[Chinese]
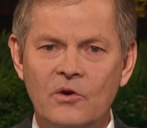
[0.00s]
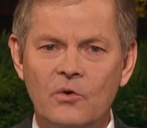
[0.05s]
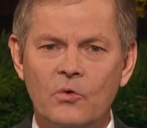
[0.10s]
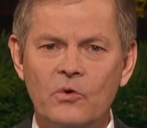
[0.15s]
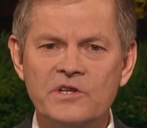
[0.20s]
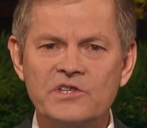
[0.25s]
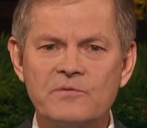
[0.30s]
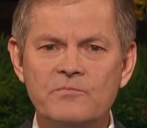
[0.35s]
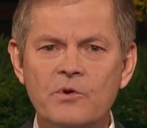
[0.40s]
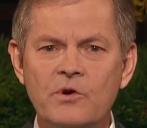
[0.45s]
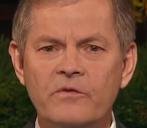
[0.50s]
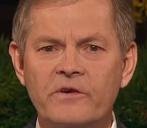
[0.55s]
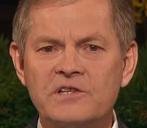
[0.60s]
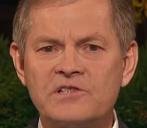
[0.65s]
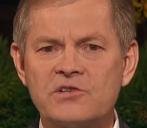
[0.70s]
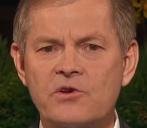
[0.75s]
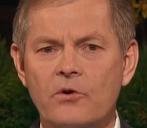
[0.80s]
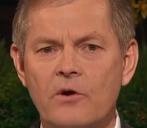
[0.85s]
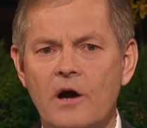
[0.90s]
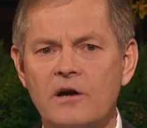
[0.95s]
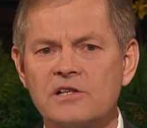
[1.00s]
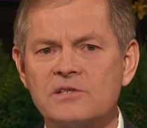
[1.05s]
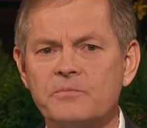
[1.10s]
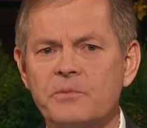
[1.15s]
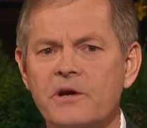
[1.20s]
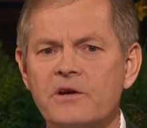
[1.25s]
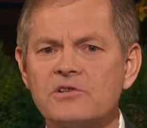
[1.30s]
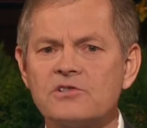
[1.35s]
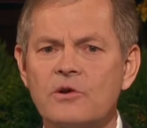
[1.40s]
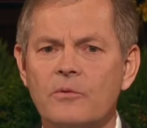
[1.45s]
而我们在城市
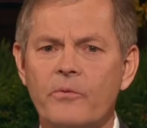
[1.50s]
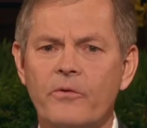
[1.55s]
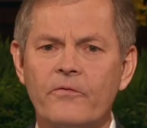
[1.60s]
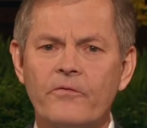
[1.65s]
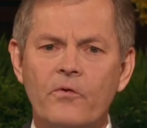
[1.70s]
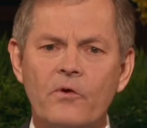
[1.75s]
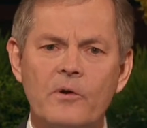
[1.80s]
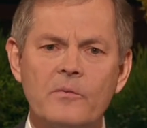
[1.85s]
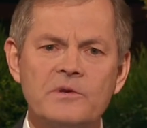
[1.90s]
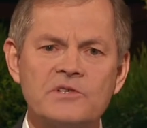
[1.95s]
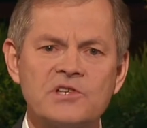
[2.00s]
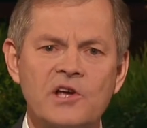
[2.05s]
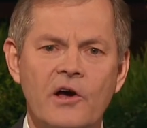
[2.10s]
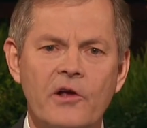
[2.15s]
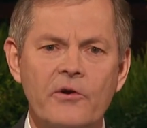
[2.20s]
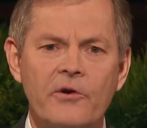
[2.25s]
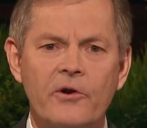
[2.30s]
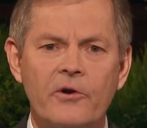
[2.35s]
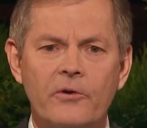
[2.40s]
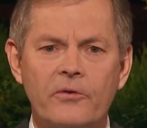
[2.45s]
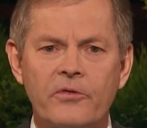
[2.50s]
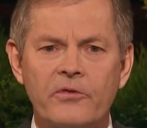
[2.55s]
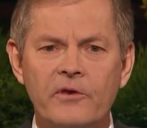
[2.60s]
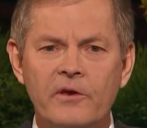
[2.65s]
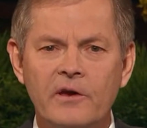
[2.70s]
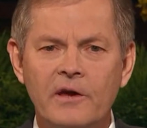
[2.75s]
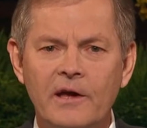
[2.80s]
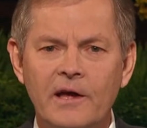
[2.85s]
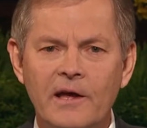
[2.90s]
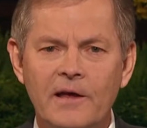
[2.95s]
中的灵性表现需要通过一
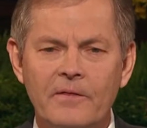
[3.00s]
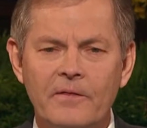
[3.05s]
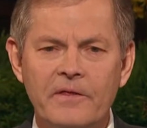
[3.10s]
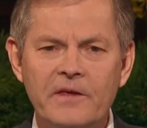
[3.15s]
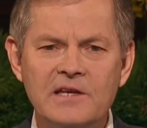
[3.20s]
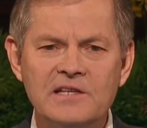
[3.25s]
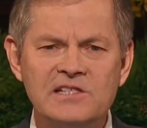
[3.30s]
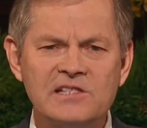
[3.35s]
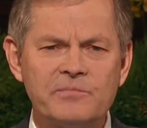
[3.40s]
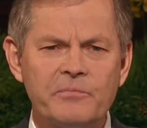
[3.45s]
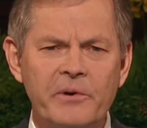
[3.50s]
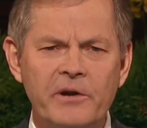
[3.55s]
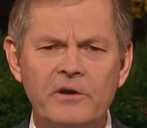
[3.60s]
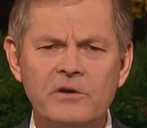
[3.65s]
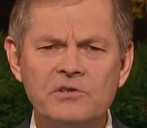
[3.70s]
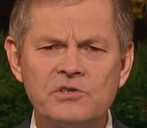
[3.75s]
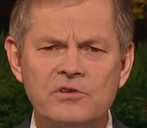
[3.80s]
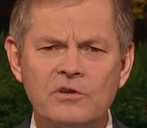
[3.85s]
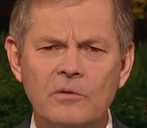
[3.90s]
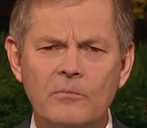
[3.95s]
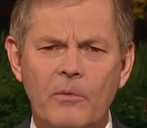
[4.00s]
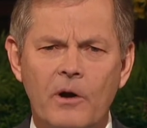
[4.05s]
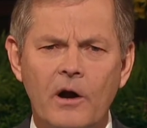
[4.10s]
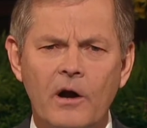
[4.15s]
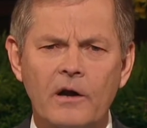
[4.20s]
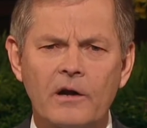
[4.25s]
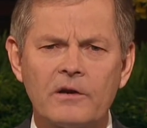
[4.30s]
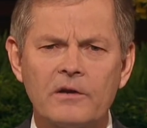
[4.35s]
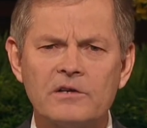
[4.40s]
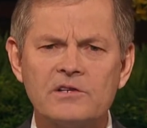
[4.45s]
些关卡。这
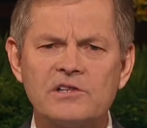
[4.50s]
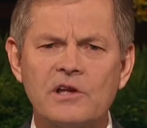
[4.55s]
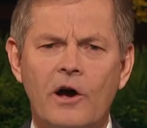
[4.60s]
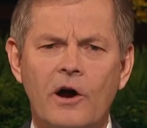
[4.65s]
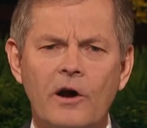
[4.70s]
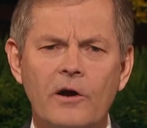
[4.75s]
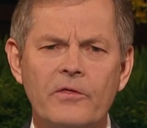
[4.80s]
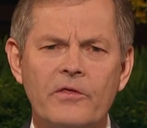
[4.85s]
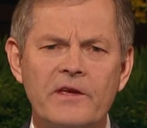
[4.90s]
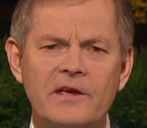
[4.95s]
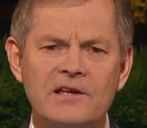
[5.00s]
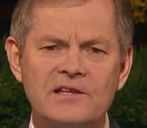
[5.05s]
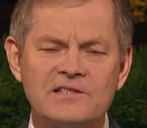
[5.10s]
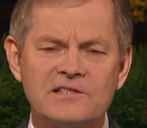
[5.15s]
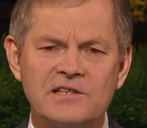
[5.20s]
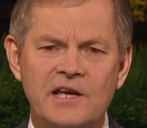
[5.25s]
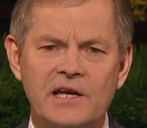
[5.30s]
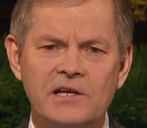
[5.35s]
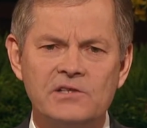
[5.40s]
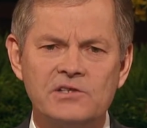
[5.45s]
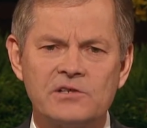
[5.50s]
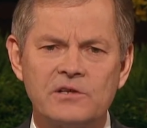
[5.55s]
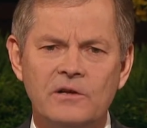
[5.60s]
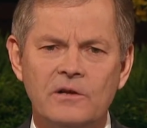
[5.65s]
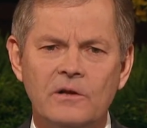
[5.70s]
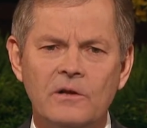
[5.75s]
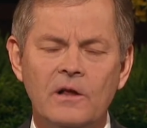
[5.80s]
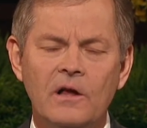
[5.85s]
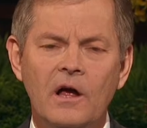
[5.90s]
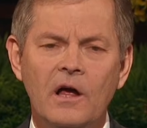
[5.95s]
些不可或缺的灵
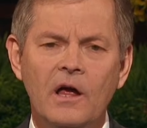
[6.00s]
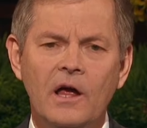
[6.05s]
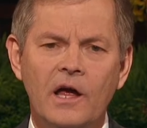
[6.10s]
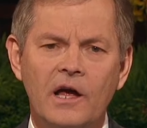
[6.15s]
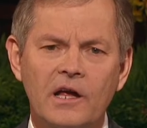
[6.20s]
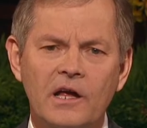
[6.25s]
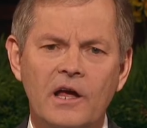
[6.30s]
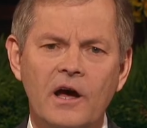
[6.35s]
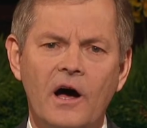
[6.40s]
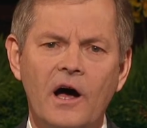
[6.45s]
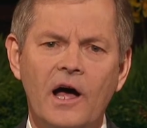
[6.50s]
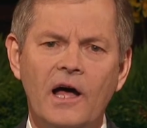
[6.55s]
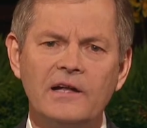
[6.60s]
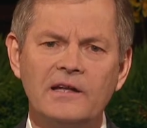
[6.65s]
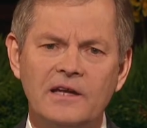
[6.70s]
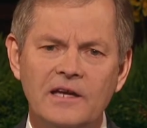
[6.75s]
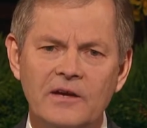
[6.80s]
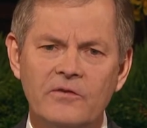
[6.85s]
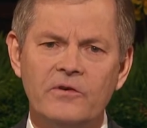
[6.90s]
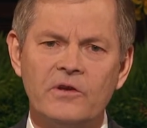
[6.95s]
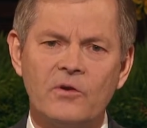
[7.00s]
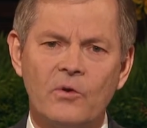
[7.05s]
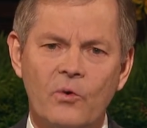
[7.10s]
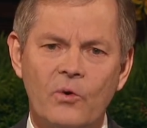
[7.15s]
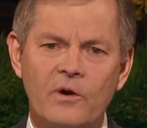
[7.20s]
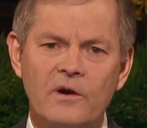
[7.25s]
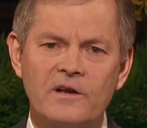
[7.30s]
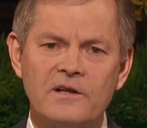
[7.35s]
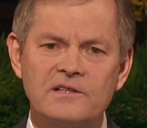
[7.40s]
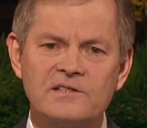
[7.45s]
性关卡是神
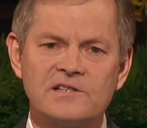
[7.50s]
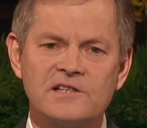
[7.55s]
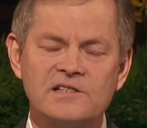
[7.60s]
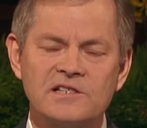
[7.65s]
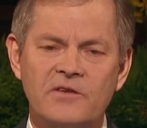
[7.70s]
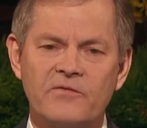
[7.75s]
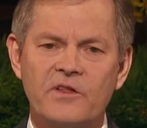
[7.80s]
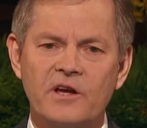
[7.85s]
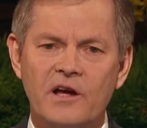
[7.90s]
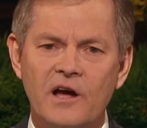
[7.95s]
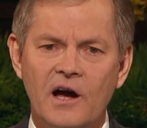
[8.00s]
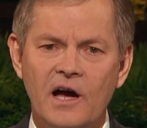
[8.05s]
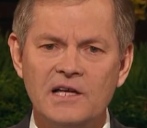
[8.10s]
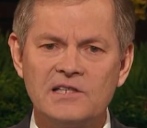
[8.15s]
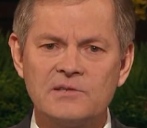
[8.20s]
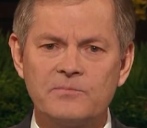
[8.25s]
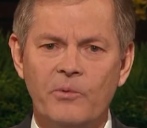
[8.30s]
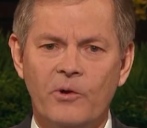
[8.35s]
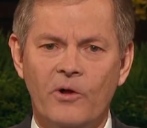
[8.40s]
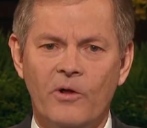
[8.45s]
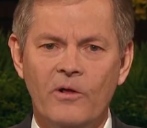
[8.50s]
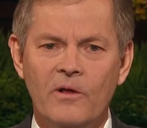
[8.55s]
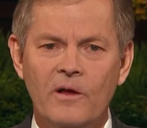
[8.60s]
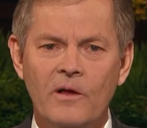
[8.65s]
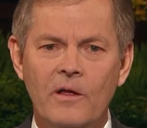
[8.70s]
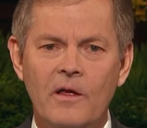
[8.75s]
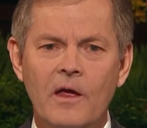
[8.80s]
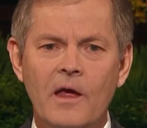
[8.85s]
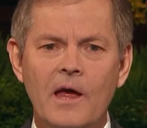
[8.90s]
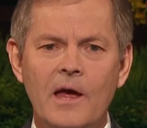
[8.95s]
所赐予的福音教
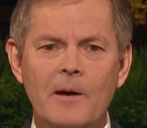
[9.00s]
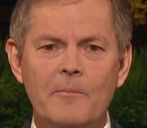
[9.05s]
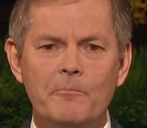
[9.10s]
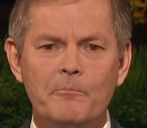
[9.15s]
仪，